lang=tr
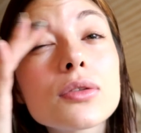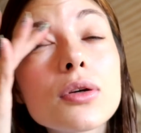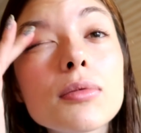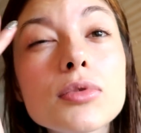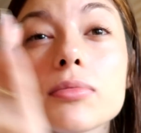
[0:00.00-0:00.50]

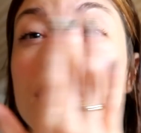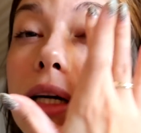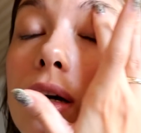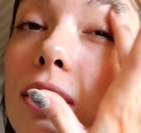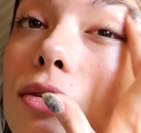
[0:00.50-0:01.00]
Şöyle bunu bir
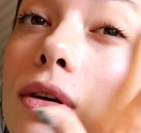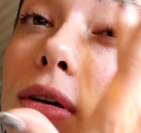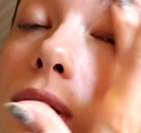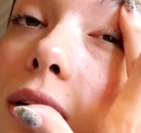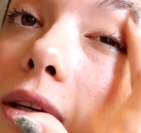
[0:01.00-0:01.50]
dakika
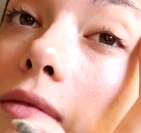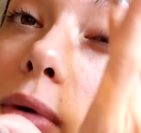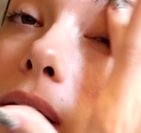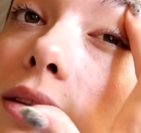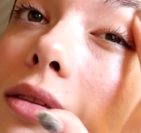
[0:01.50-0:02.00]

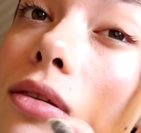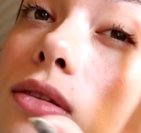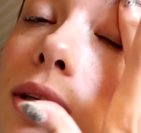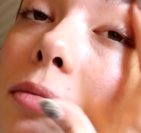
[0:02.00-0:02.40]
ben göz